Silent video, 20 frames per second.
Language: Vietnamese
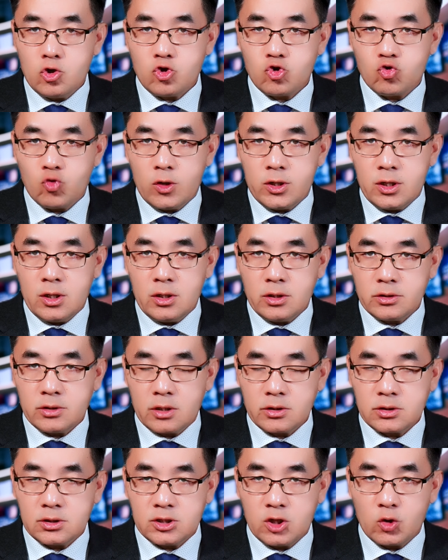Chuẩn đời sau
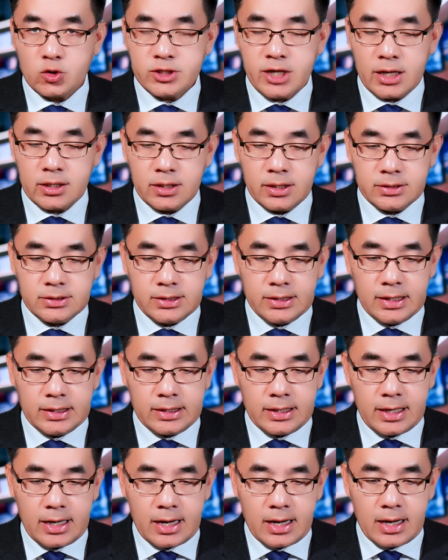sự tàu tra tận dễ
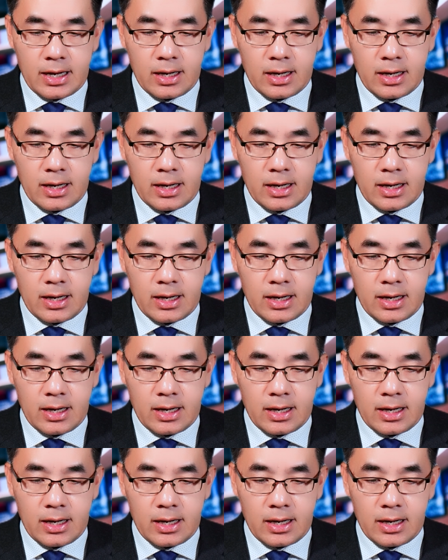tiệt,